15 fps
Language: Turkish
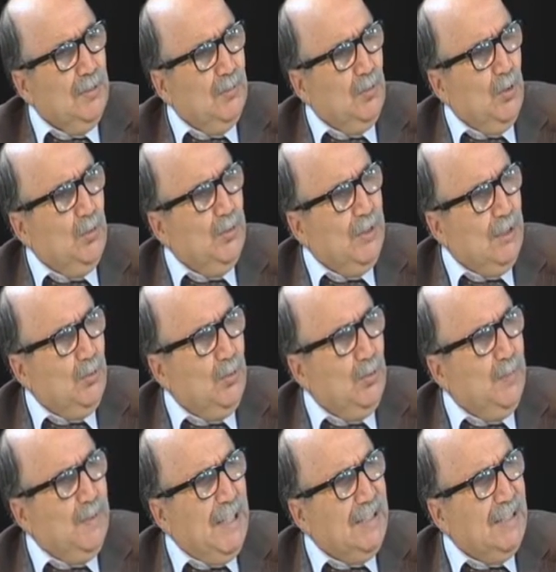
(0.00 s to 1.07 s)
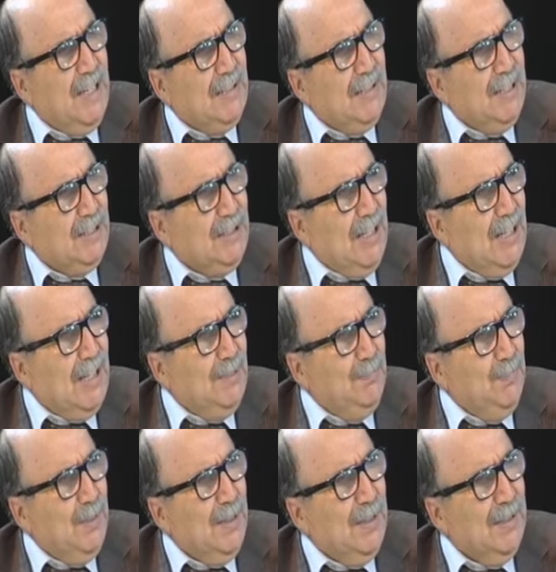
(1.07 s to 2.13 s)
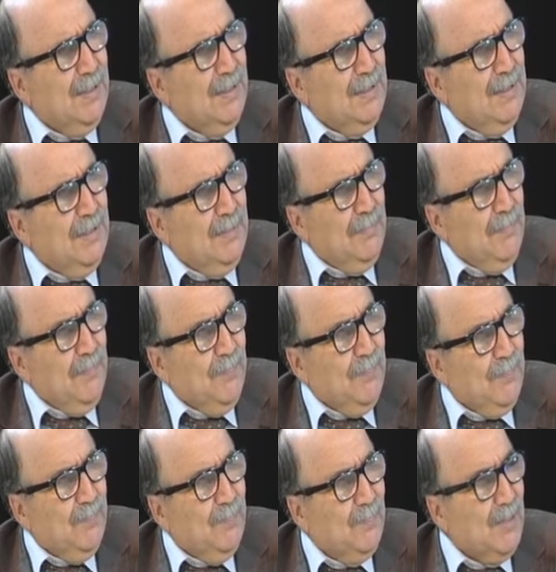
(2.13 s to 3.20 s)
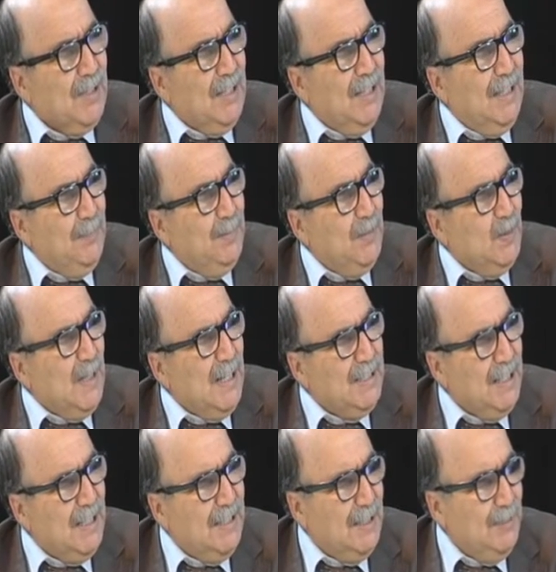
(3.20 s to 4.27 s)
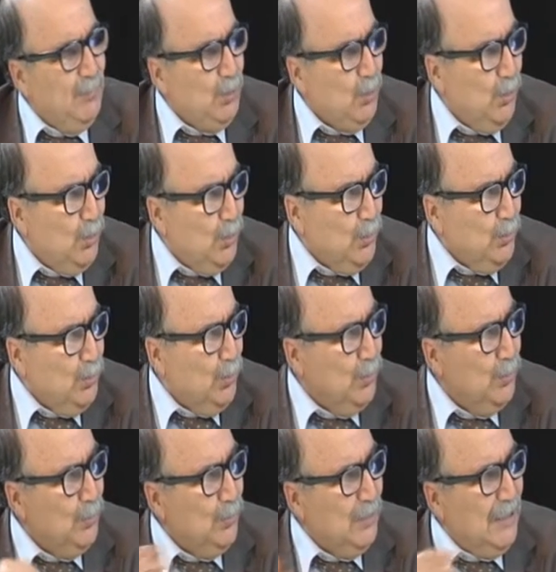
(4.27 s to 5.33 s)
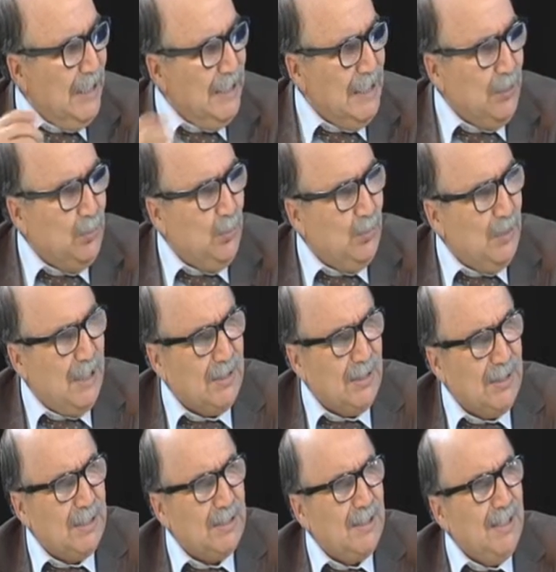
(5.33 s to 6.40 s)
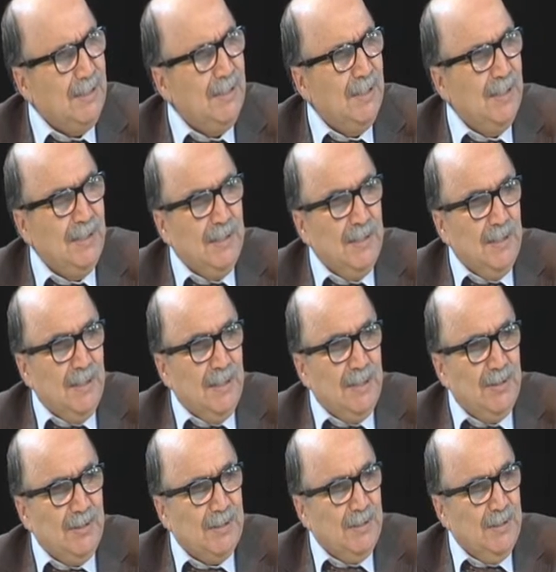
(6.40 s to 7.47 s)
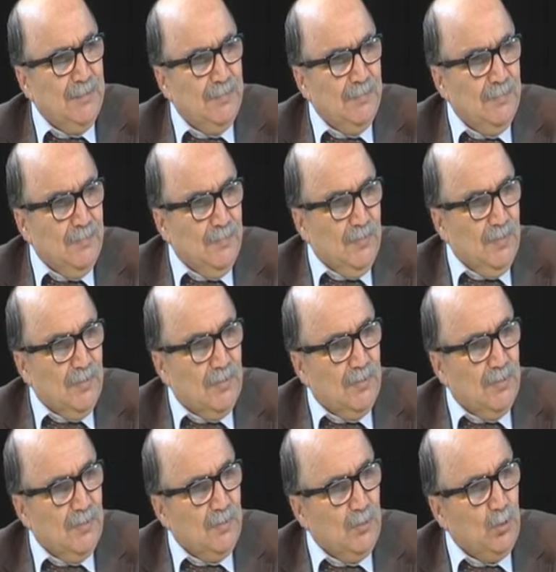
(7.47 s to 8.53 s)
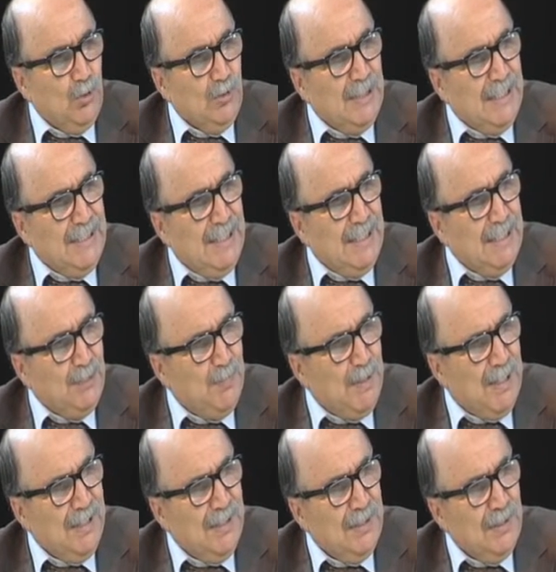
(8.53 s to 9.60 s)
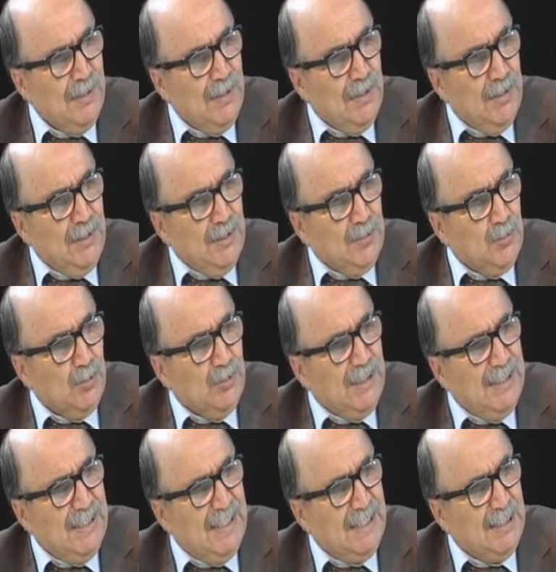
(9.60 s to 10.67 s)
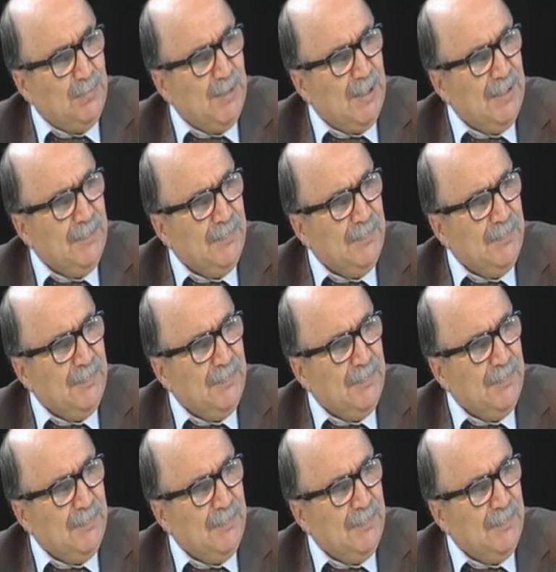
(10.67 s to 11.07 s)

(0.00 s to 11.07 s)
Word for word: döndüye doğru biraz yaklaş Galip. Hemen yaklaşıyorum. Klibi oraya gitmiş oluyoruz. Onu girecek sonra arkadaşlar. Evet. evet. Çok geriye gitme. Tamam. Çok geriye gitme.